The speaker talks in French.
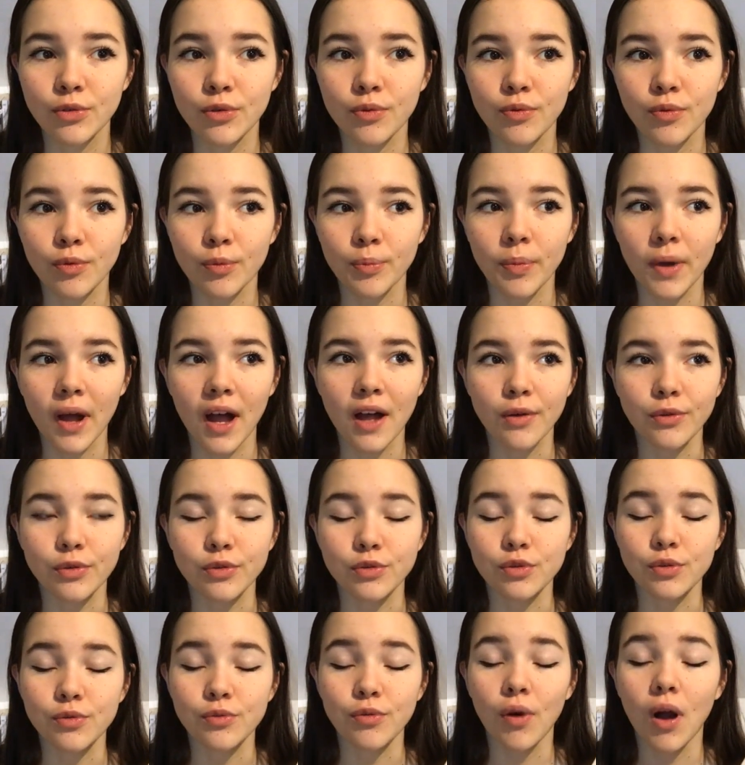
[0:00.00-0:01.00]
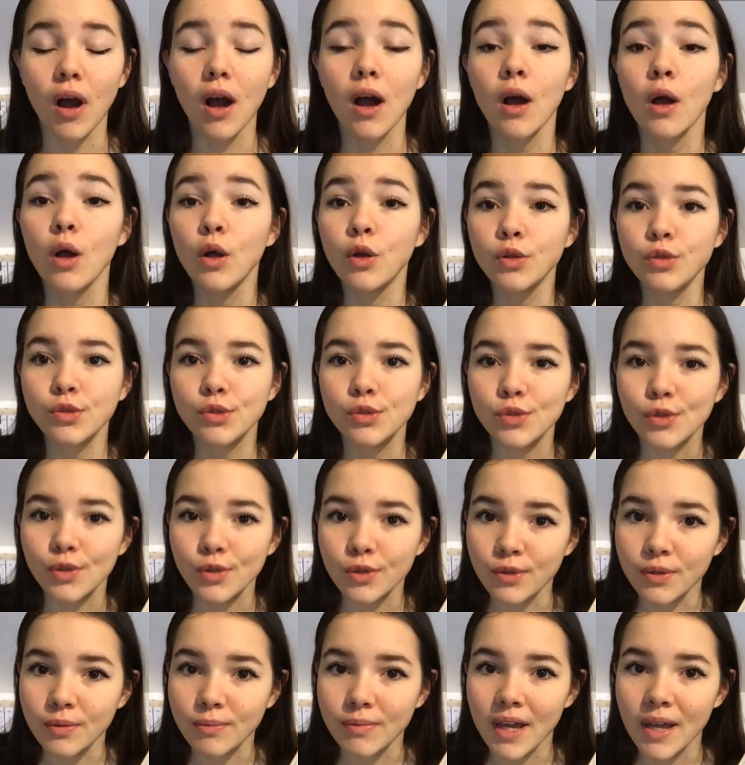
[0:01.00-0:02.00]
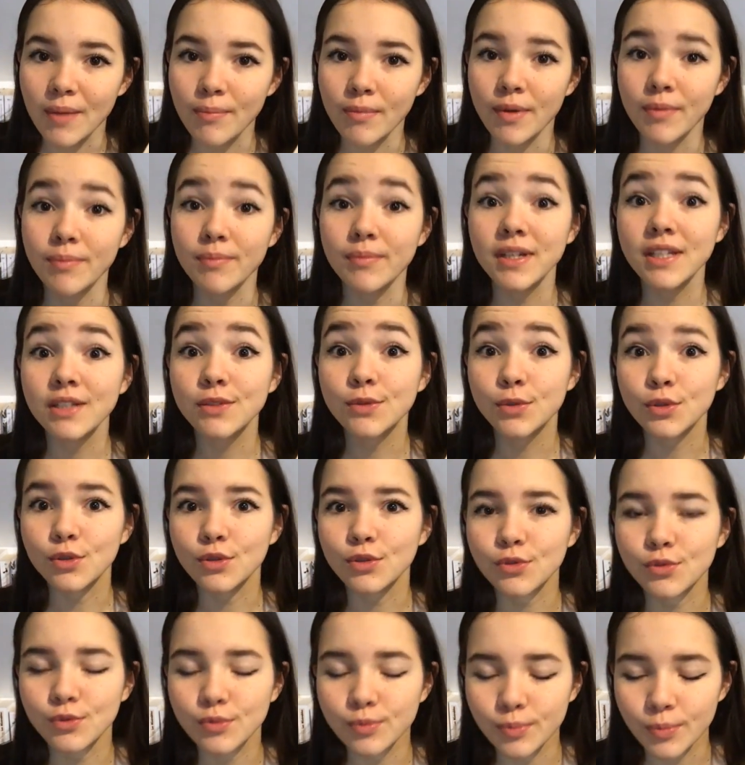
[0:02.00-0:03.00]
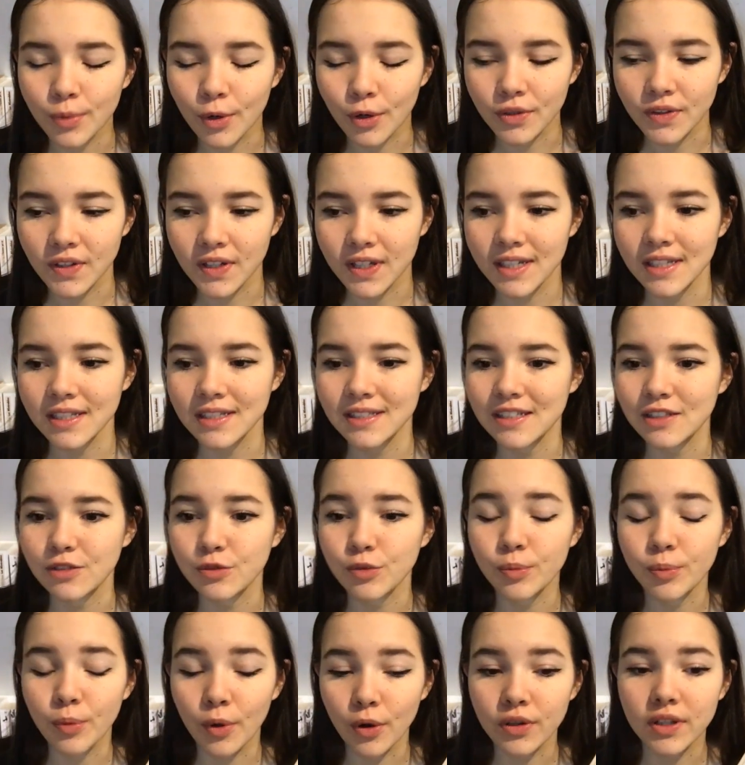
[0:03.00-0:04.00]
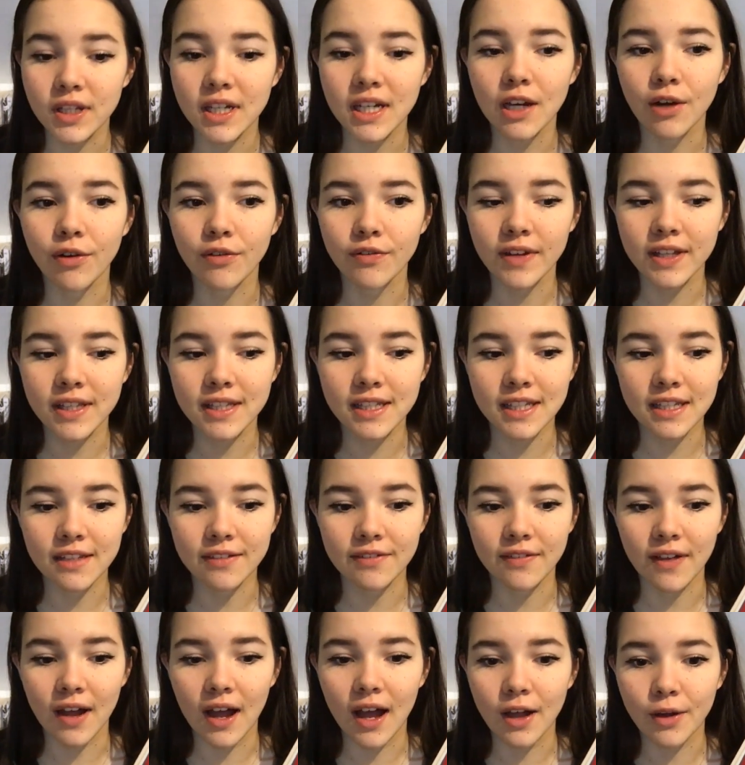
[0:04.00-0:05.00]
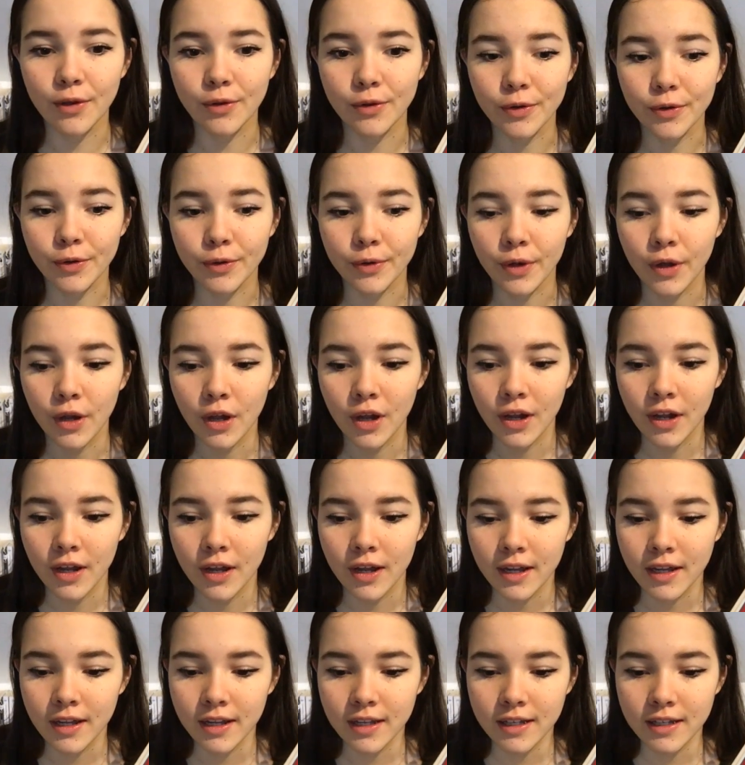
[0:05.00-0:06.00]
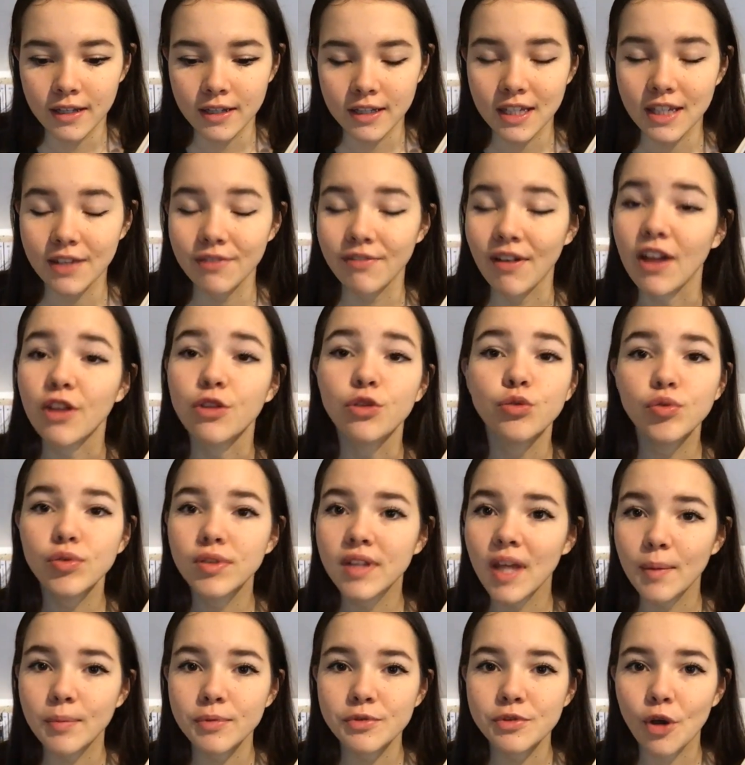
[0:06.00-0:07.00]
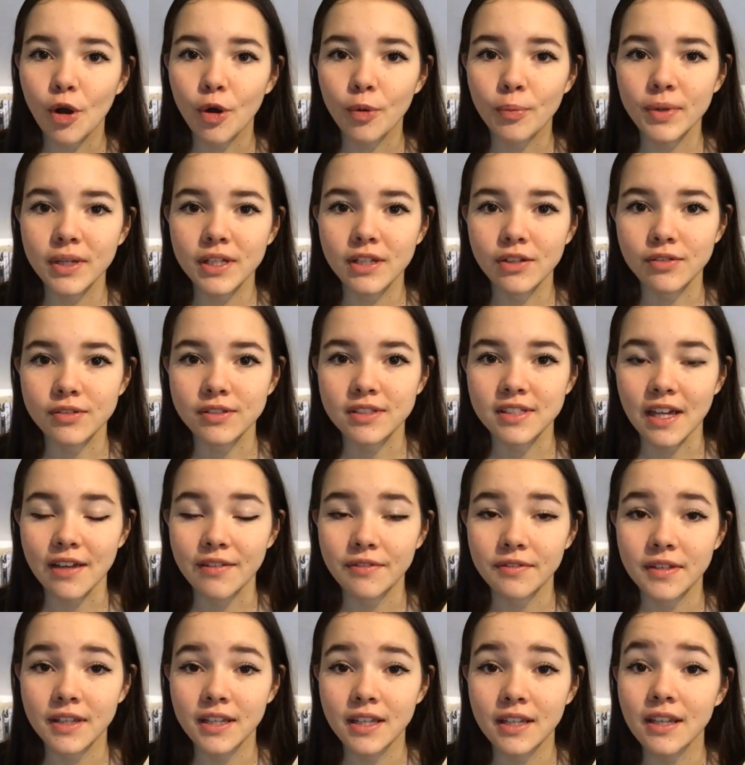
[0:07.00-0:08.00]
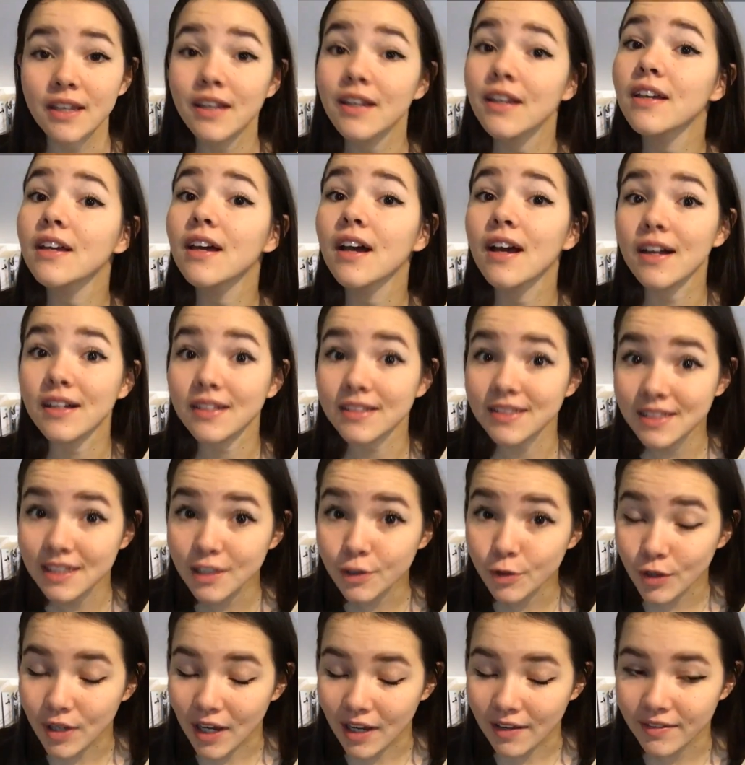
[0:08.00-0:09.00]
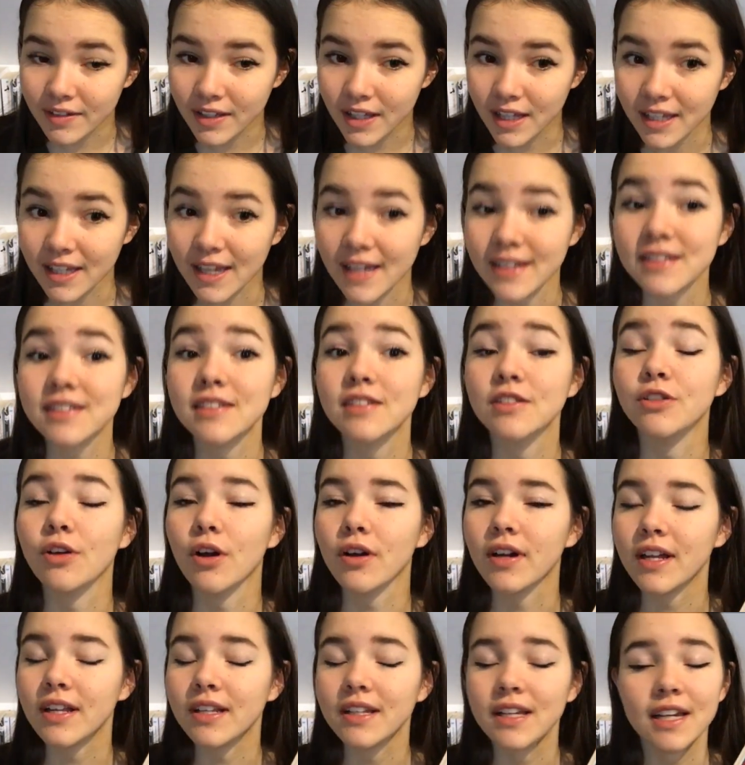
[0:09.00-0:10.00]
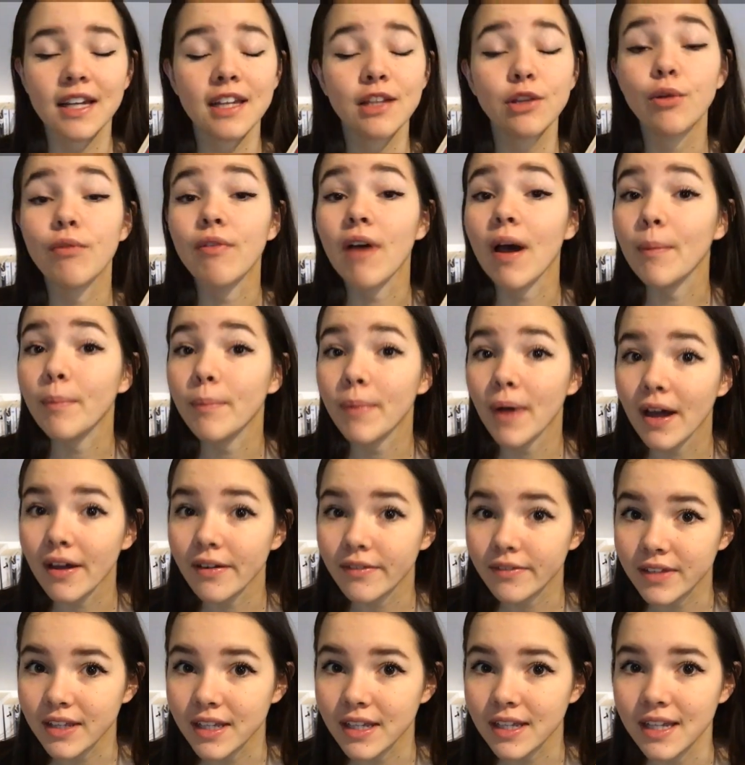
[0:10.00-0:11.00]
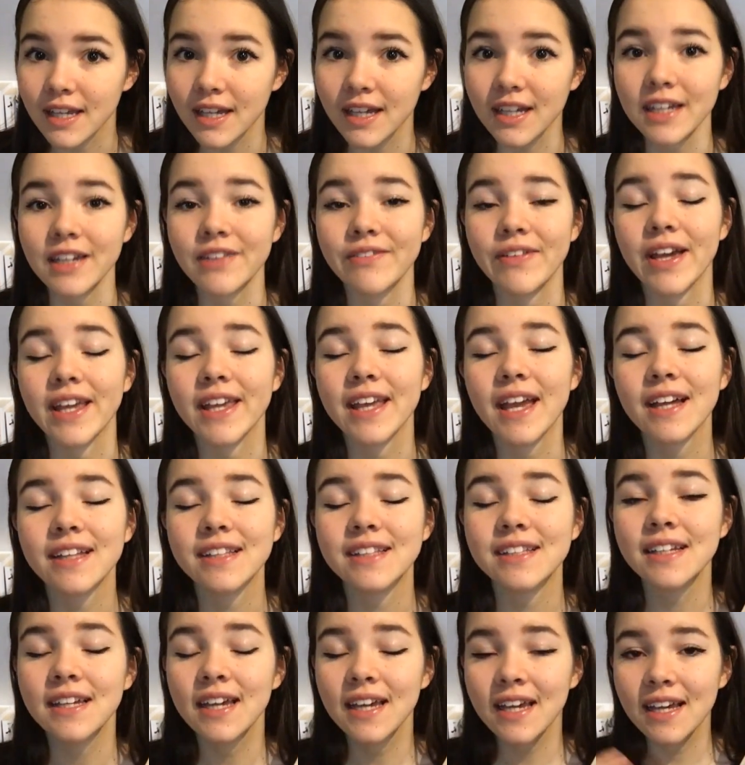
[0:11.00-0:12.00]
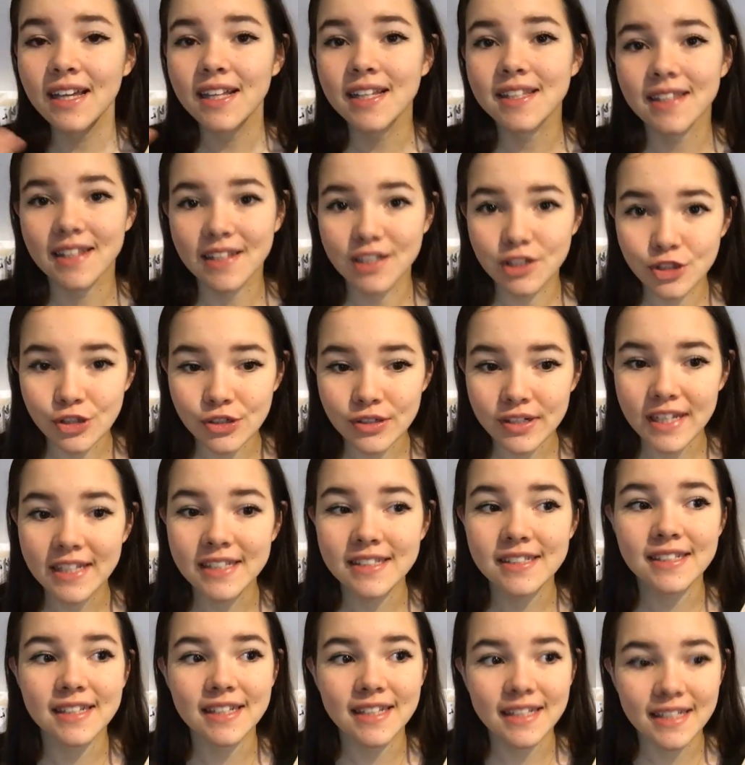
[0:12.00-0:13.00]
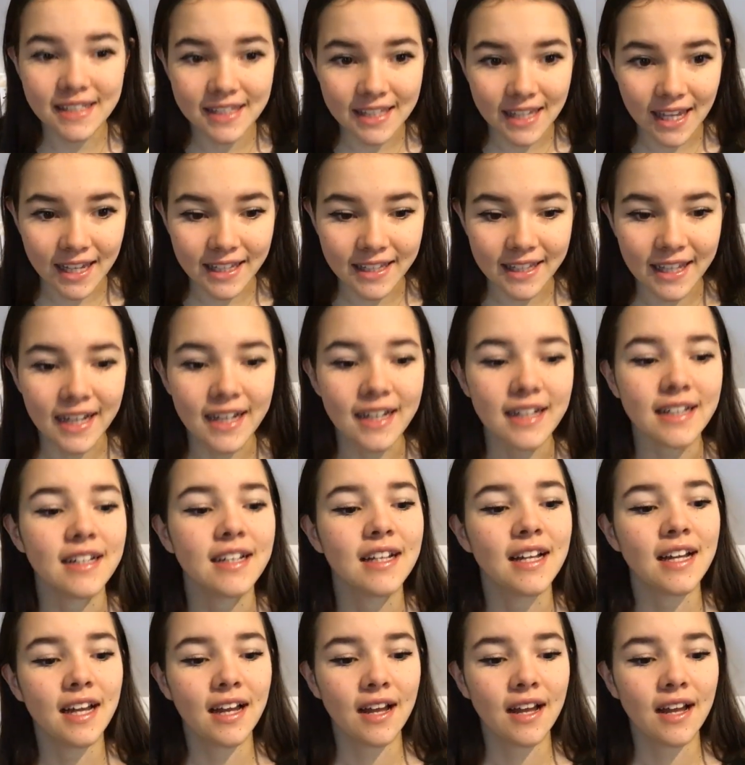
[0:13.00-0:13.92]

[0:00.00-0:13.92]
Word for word: ne vont pas euh, se voir sur lui-même, mais sur son portrait. C'est son portrait en fait qui va, qui va tout absorber dans sa vie, ainsi que la vieillesse. Dorian Gray ne va pas vieillir, il va garder cette jeunesse éternelle.